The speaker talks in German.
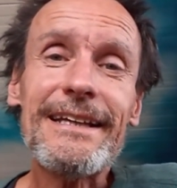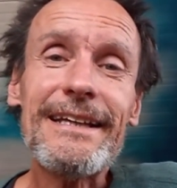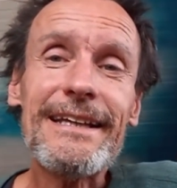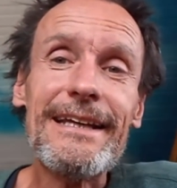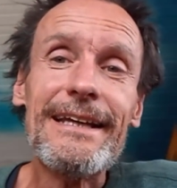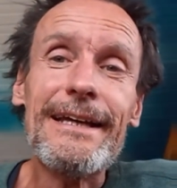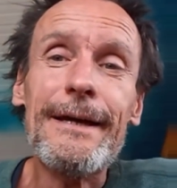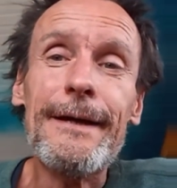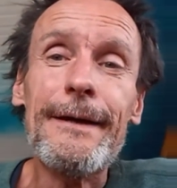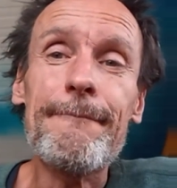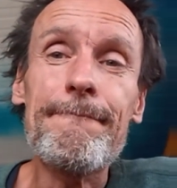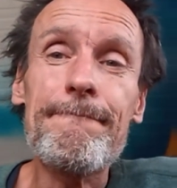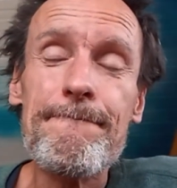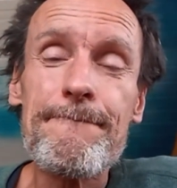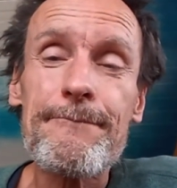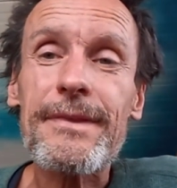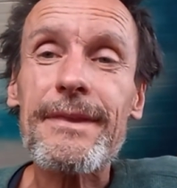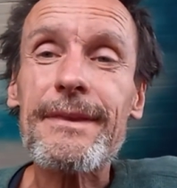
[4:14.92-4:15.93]

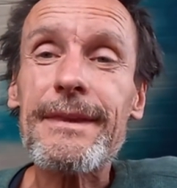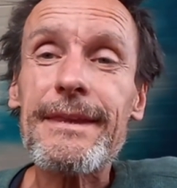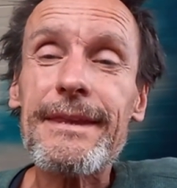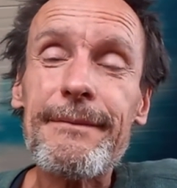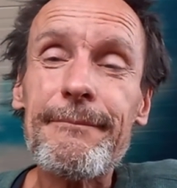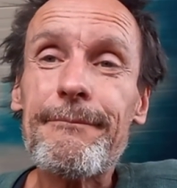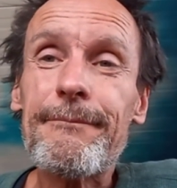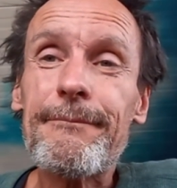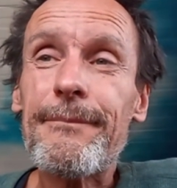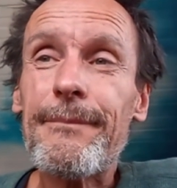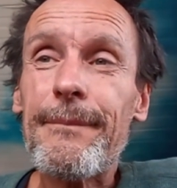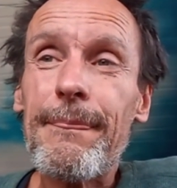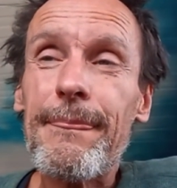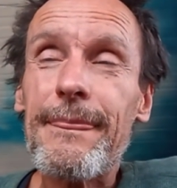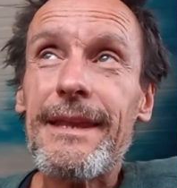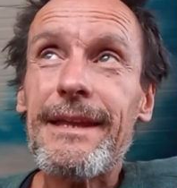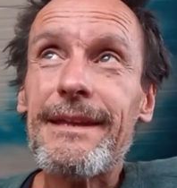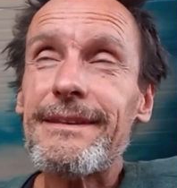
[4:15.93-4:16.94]
ähm,
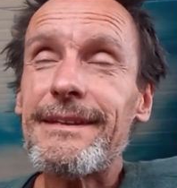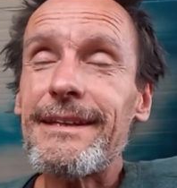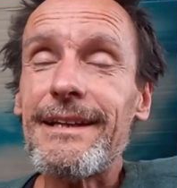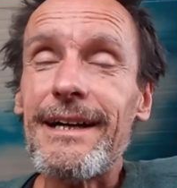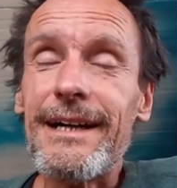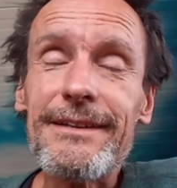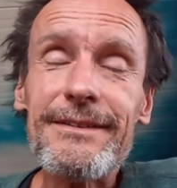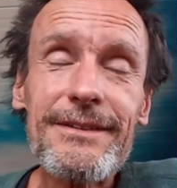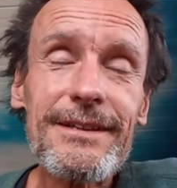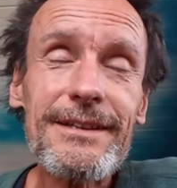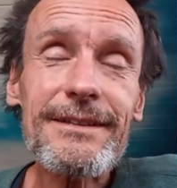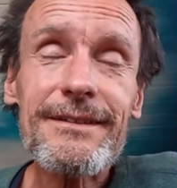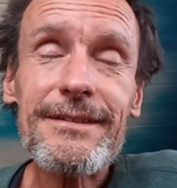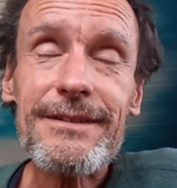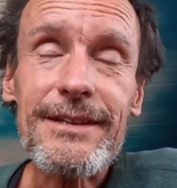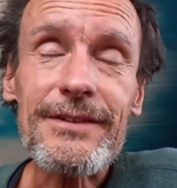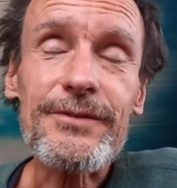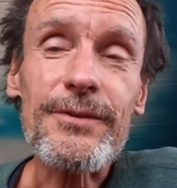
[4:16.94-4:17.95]
den
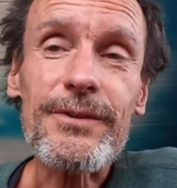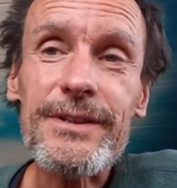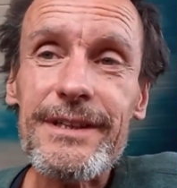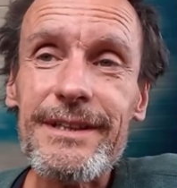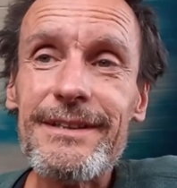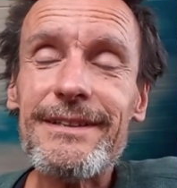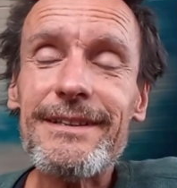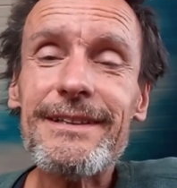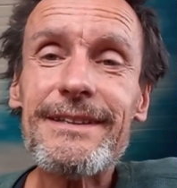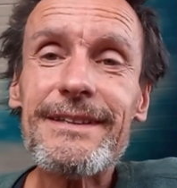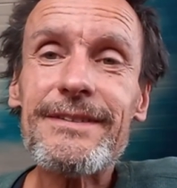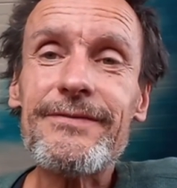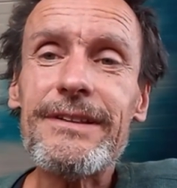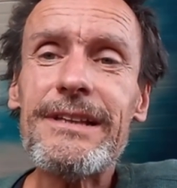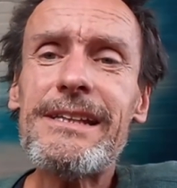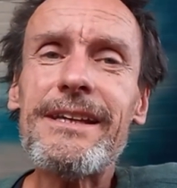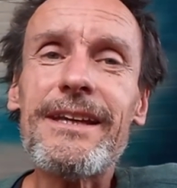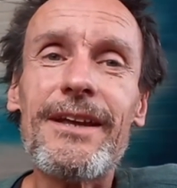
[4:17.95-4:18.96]
Eintritt der Sonne in den
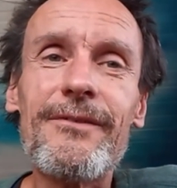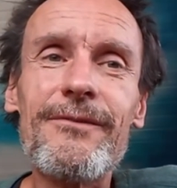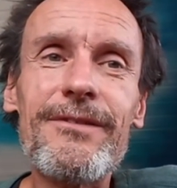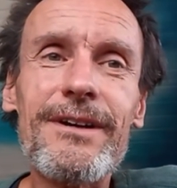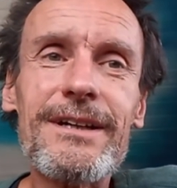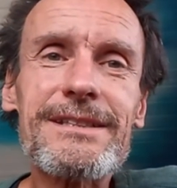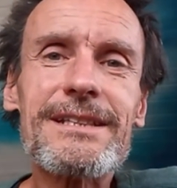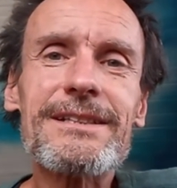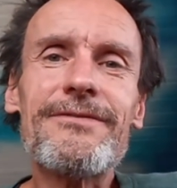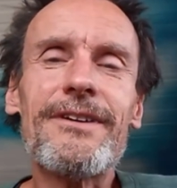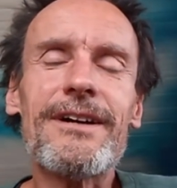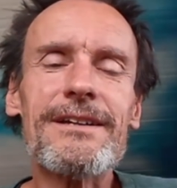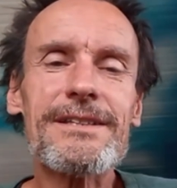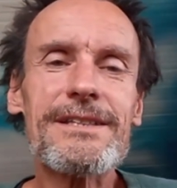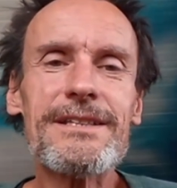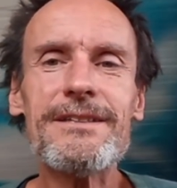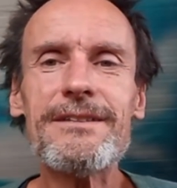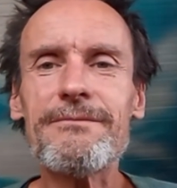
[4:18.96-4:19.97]
Zwilling, was
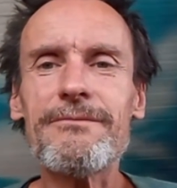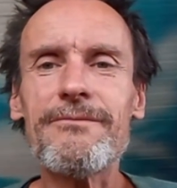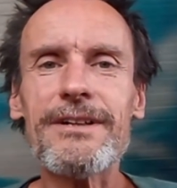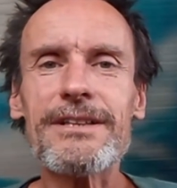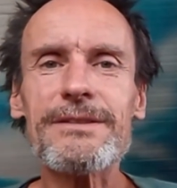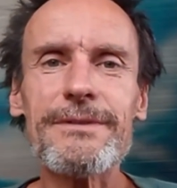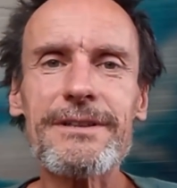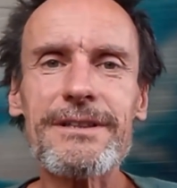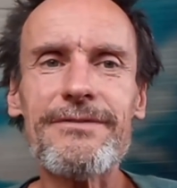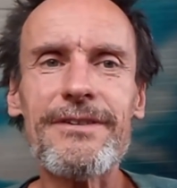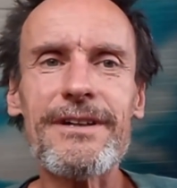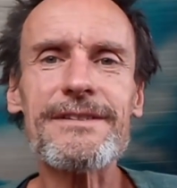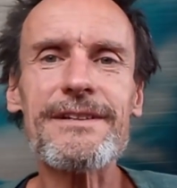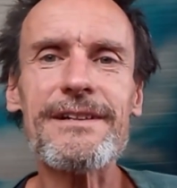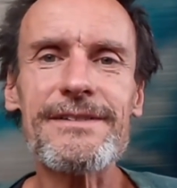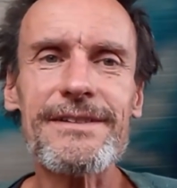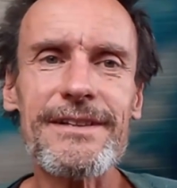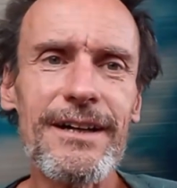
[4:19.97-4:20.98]
quasi, was man
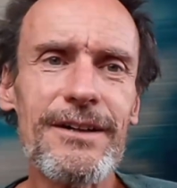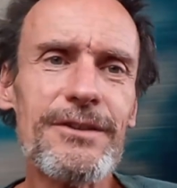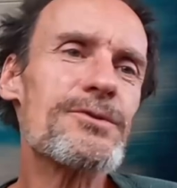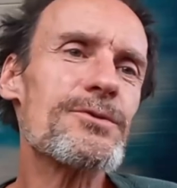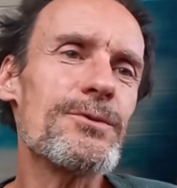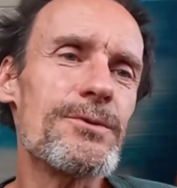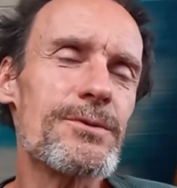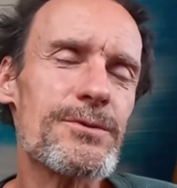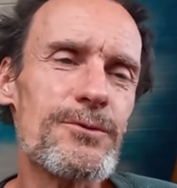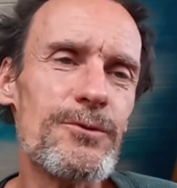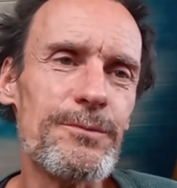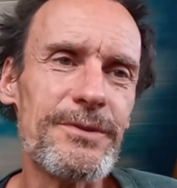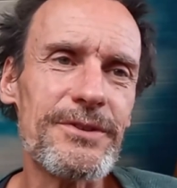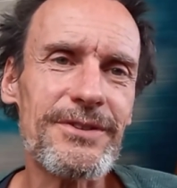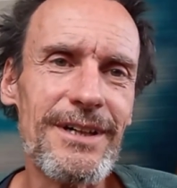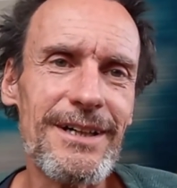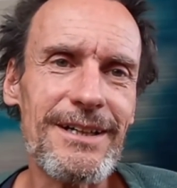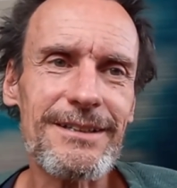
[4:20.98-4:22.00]
quasi als Jahreshoroskop
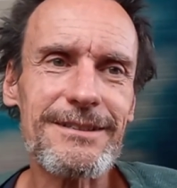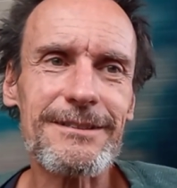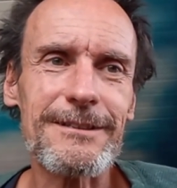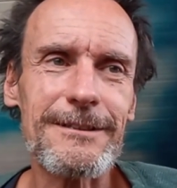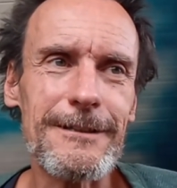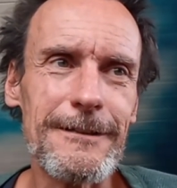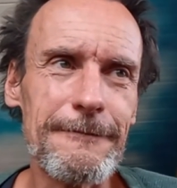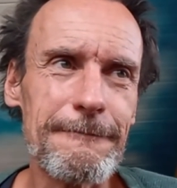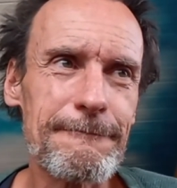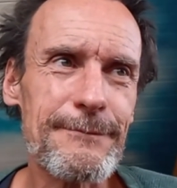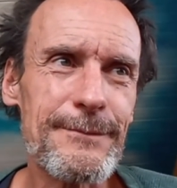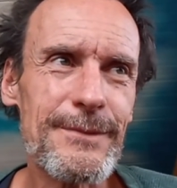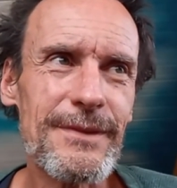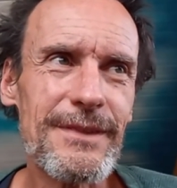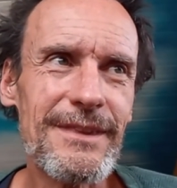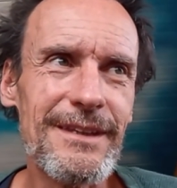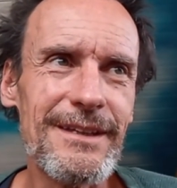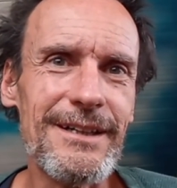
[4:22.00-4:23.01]
betrachten kann.
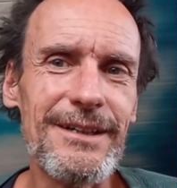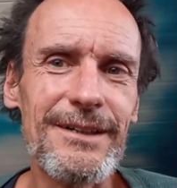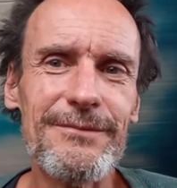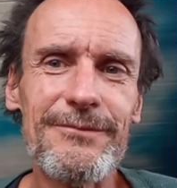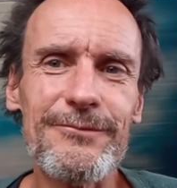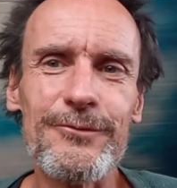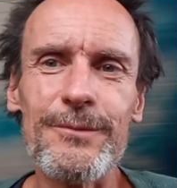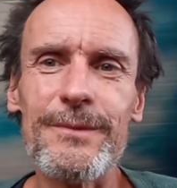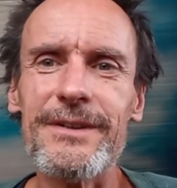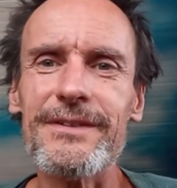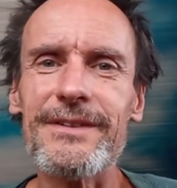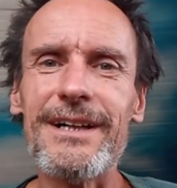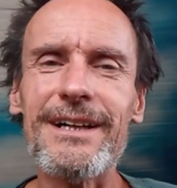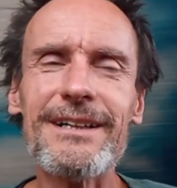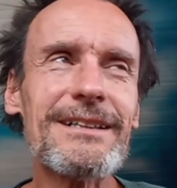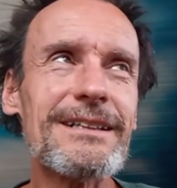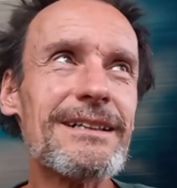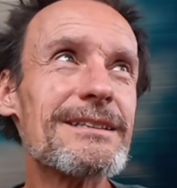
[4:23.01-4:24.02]
Ja, wo man
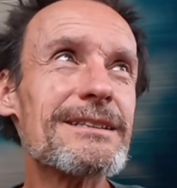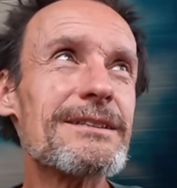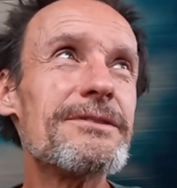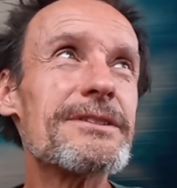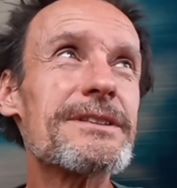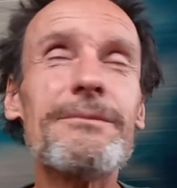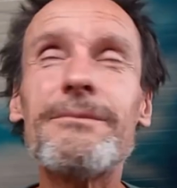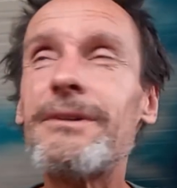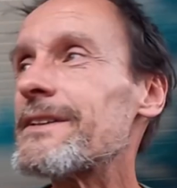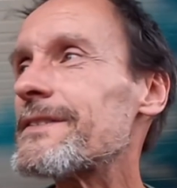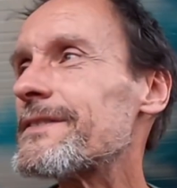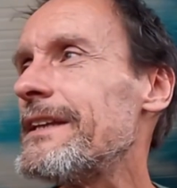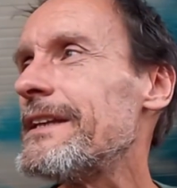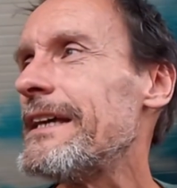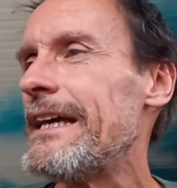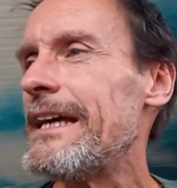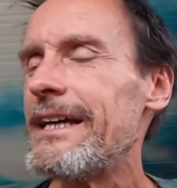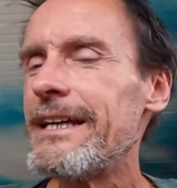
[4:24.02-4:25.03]
sagen kann
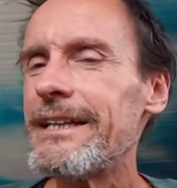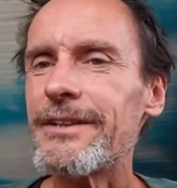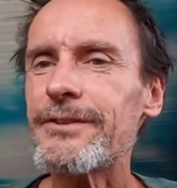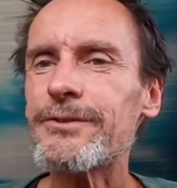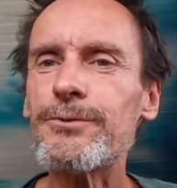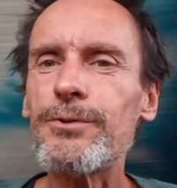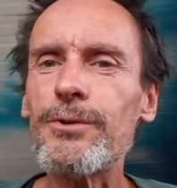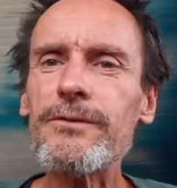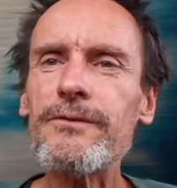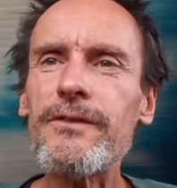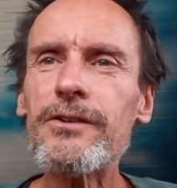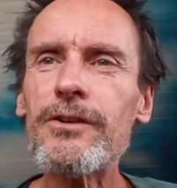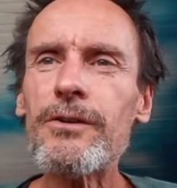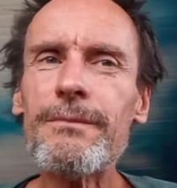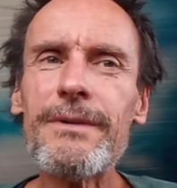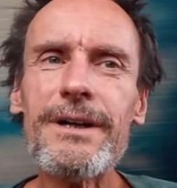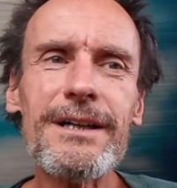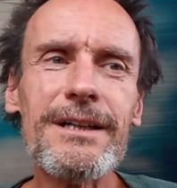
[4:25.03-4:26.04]
gewissermaßen, jetzt gucken wir
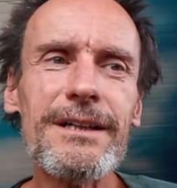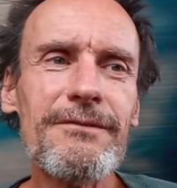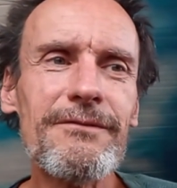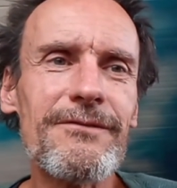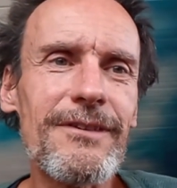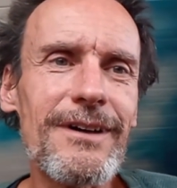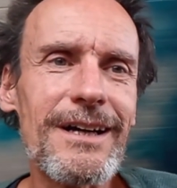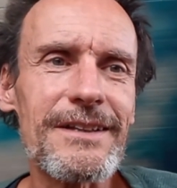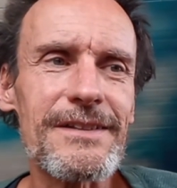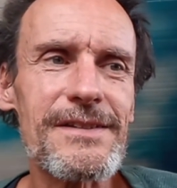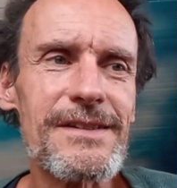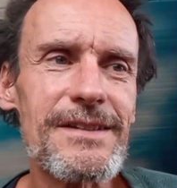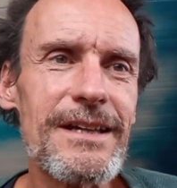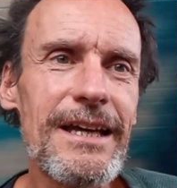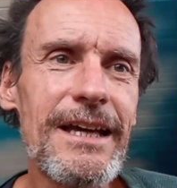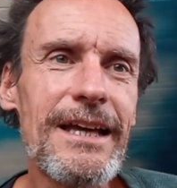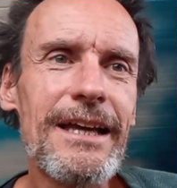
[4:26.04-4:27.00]
doch mal, was